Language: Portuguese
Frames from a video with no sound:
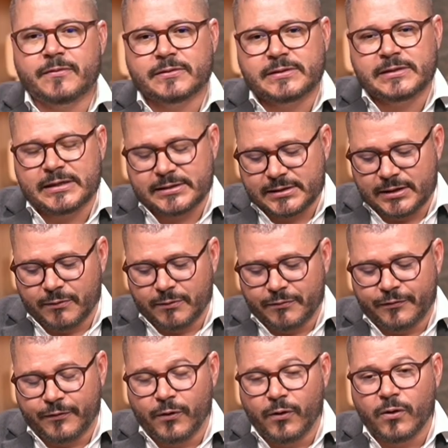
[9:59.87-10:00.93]
vocês que o
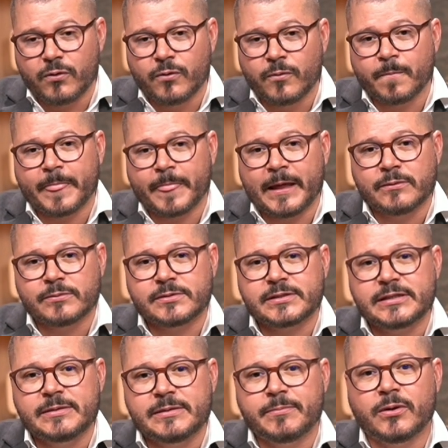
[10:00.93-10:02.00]
fogo é o
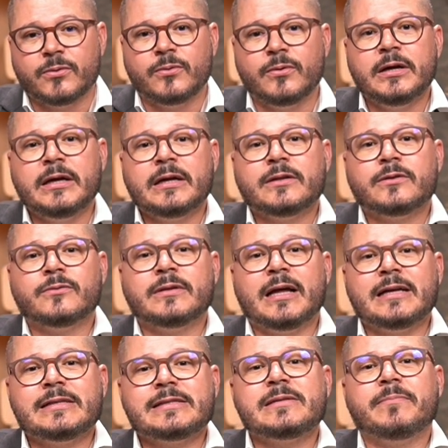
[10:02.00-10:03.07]
símbolo do
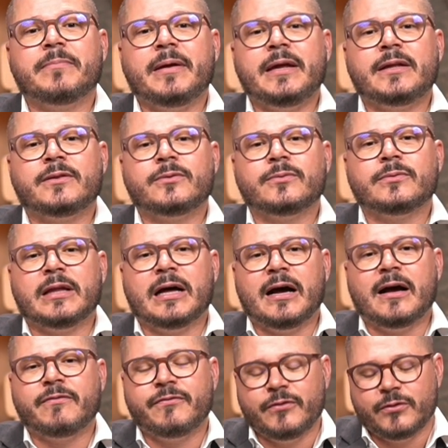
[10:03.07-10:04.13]
nascimento
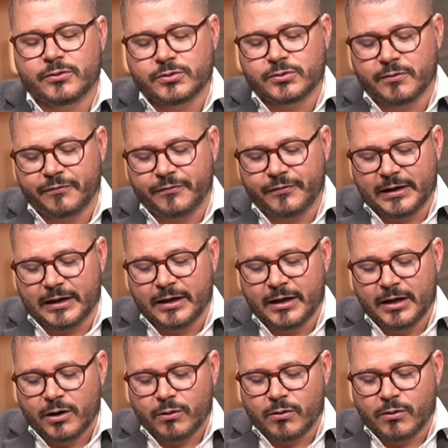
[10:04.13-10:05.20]
da filosofia,
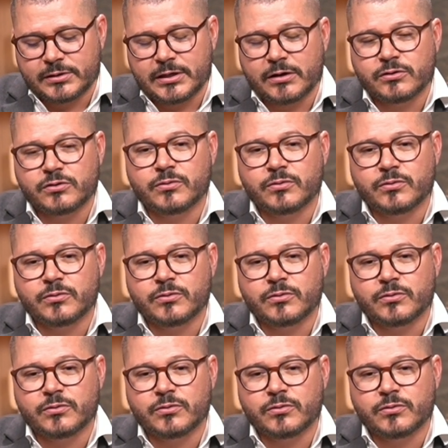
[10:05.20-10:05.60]
quando os seres